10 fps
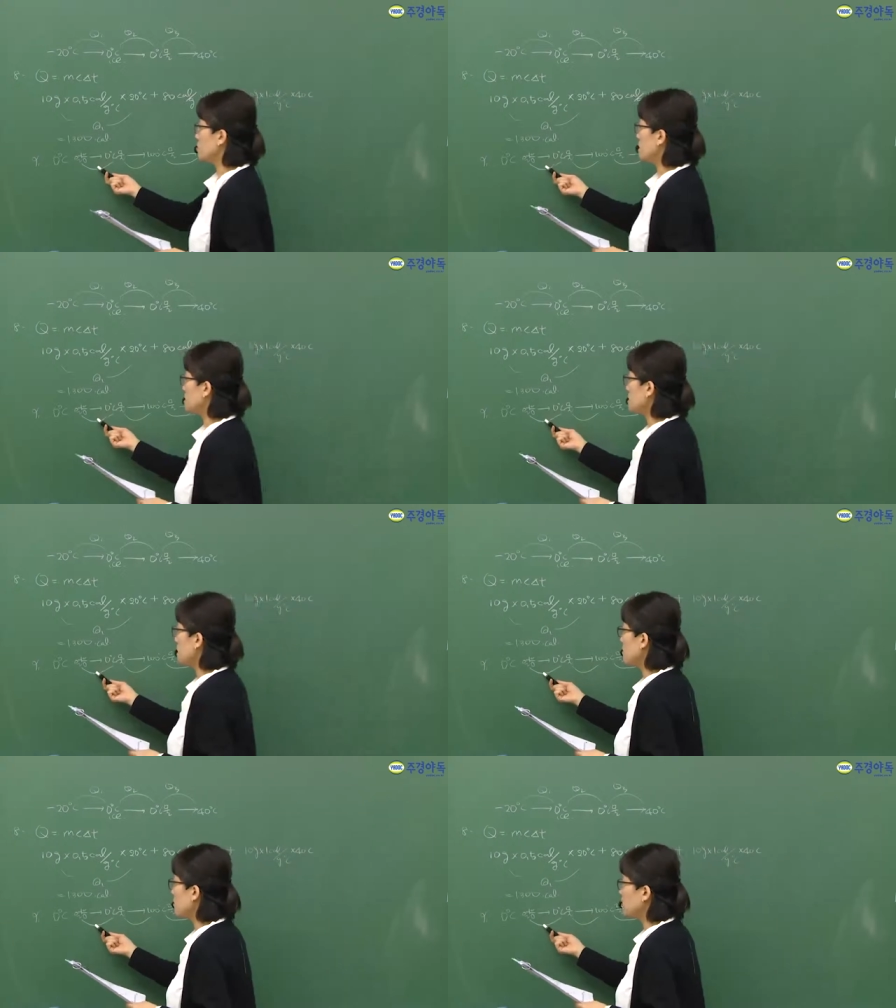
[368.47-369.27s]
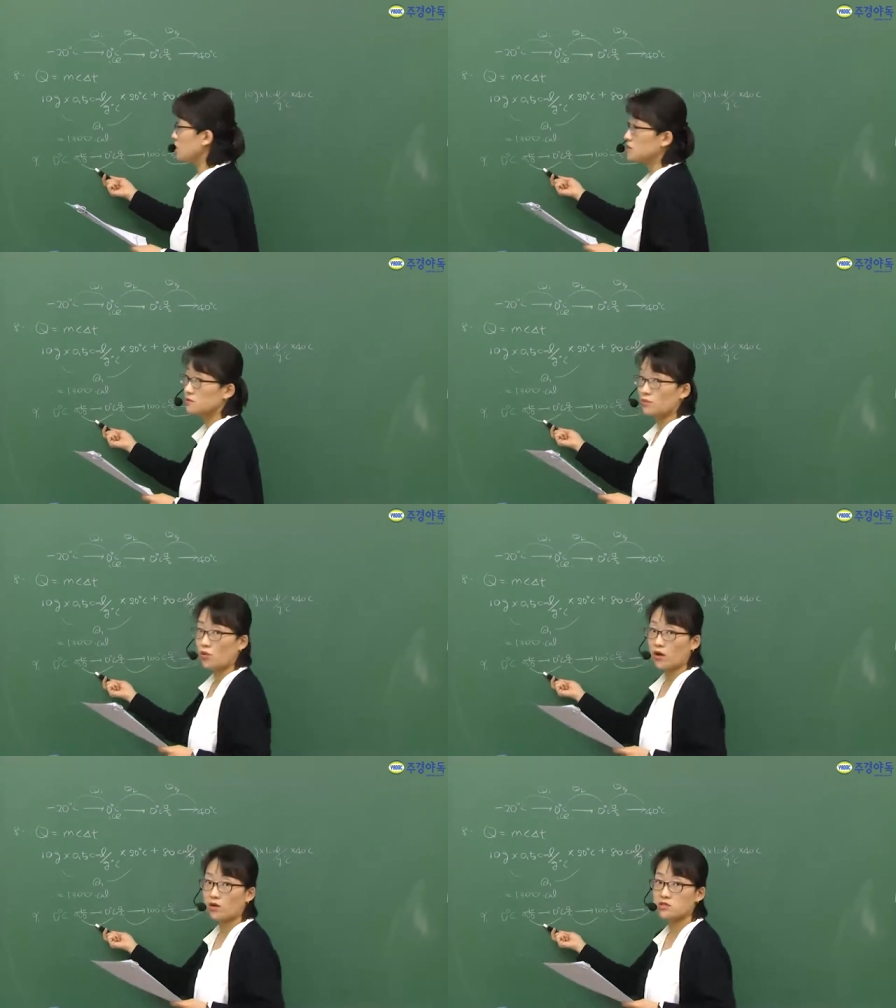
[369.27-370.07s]
계산을 하면 얘는
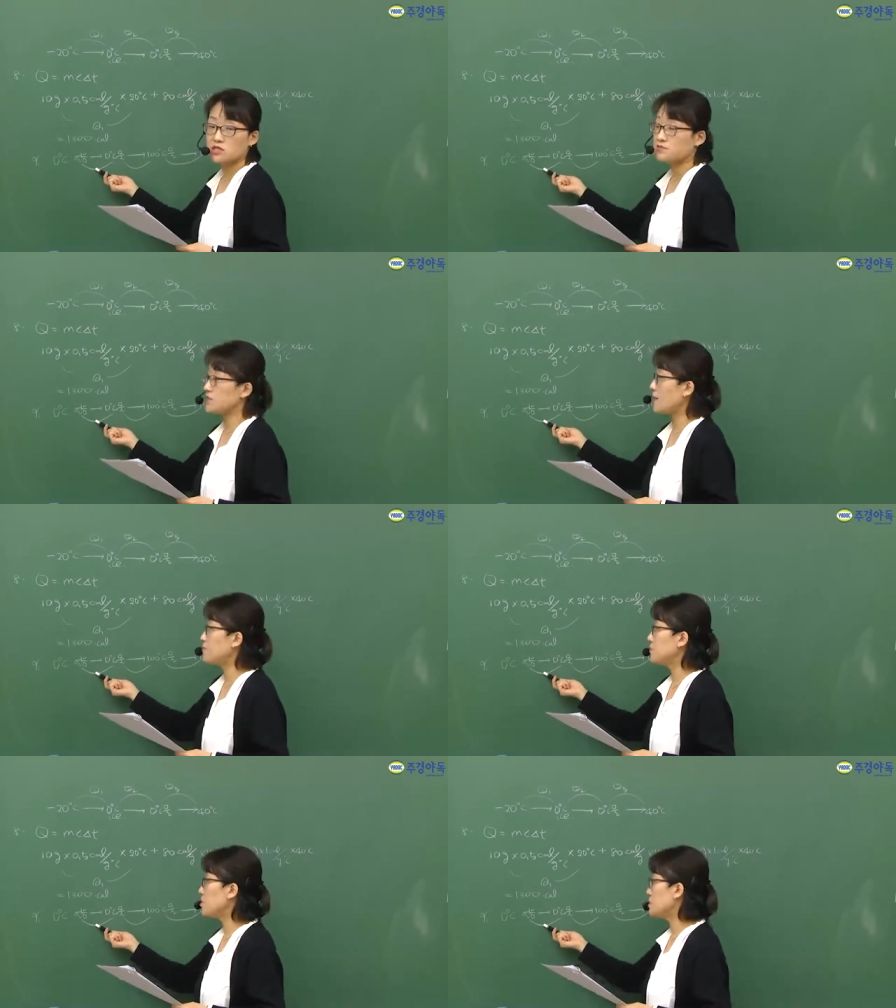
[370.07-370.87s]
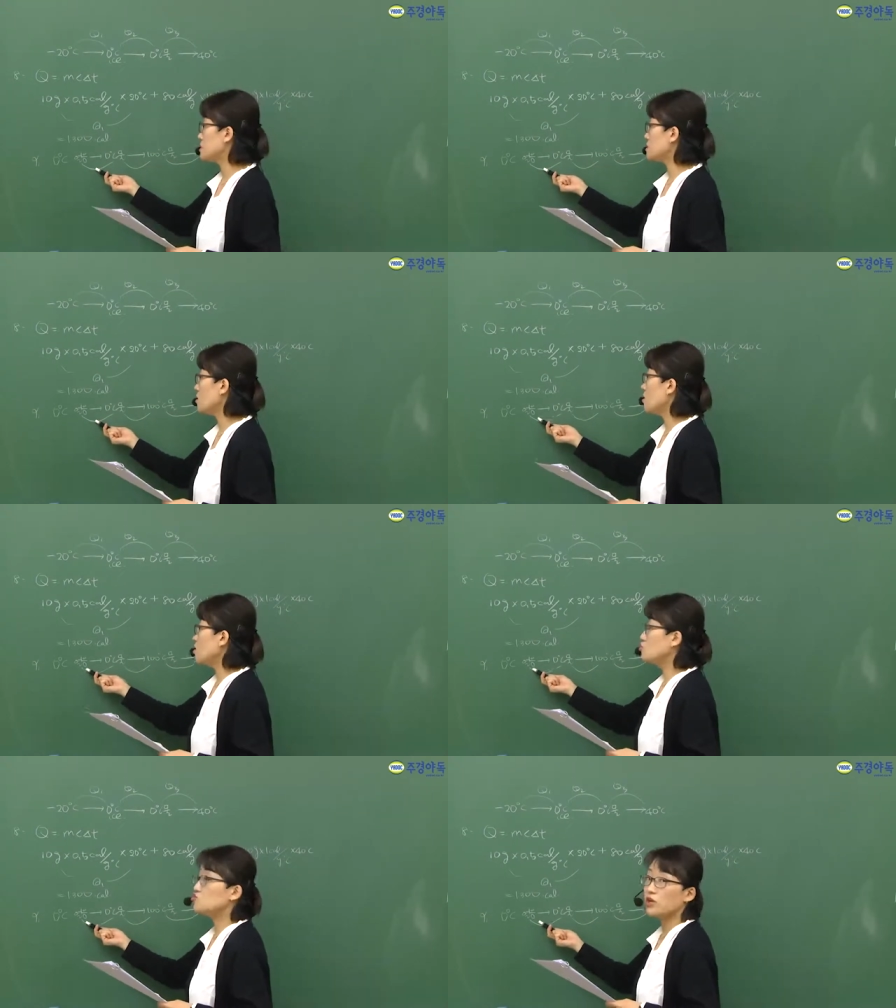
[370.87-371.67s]
뭐예요? 지금 잡렬이죠?
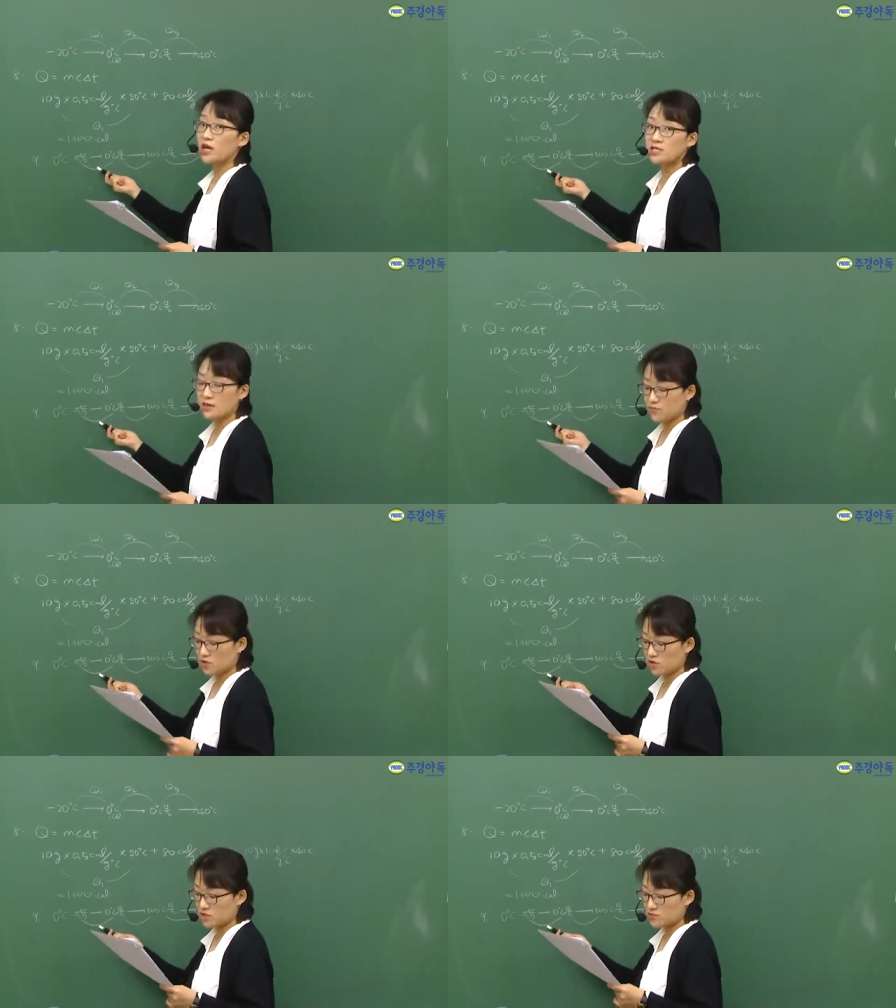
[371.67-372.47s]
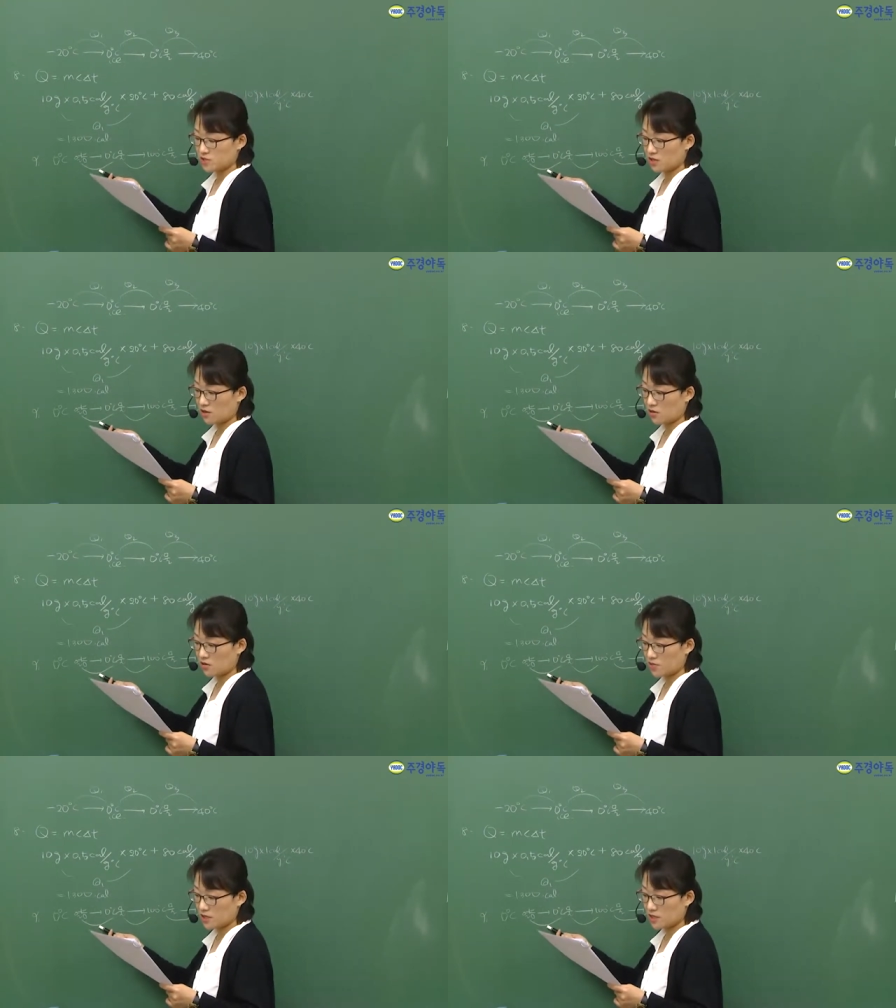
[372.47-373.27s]
융해 잡렬을 쓰면 돼요.
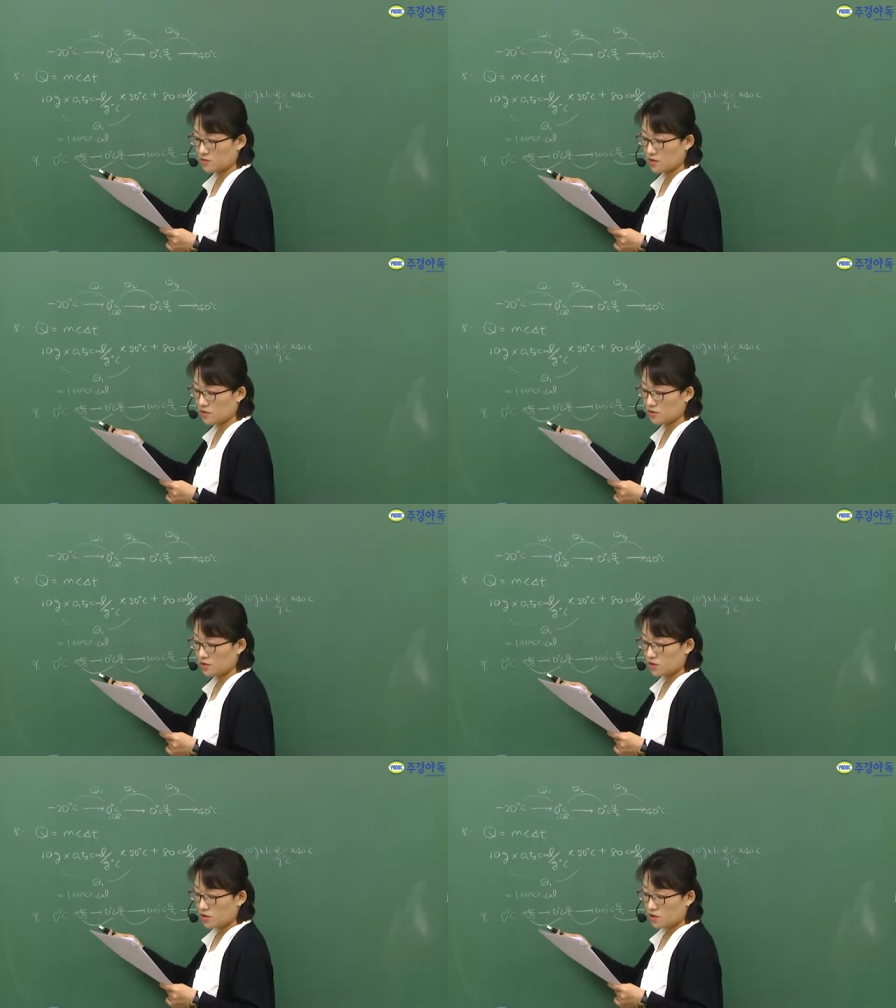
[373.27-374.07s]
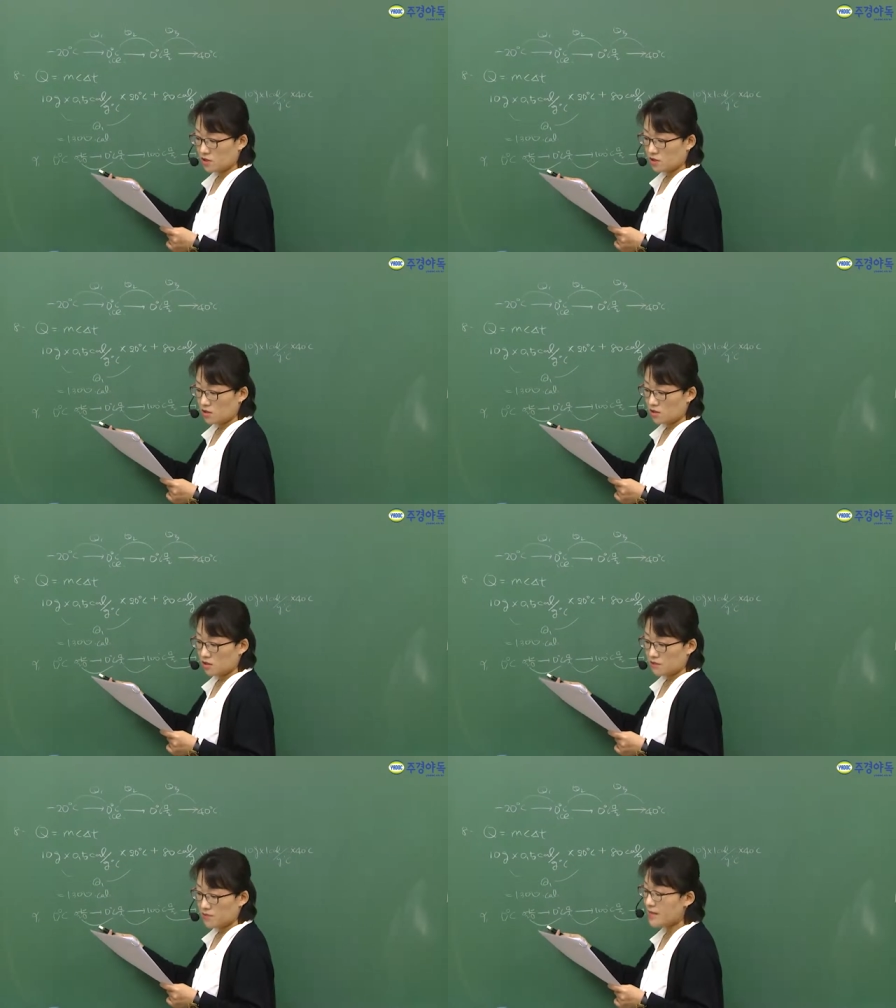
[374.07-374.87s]
얼마냐면
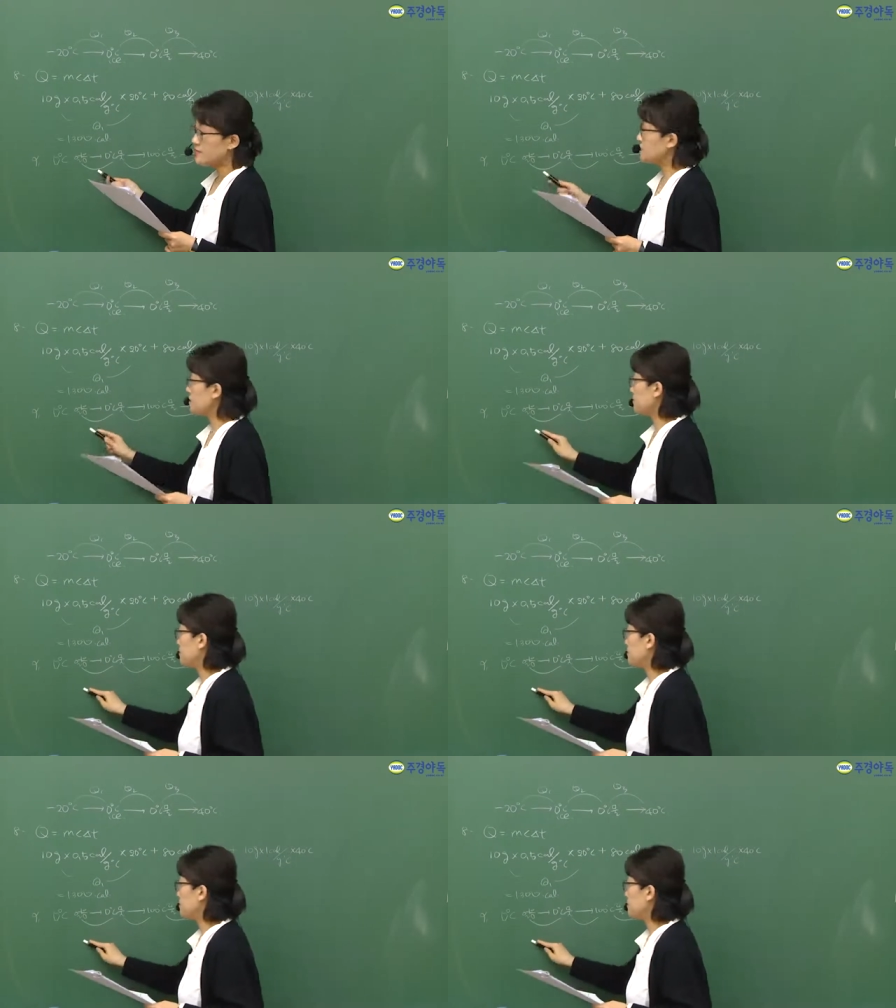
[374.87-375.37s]
80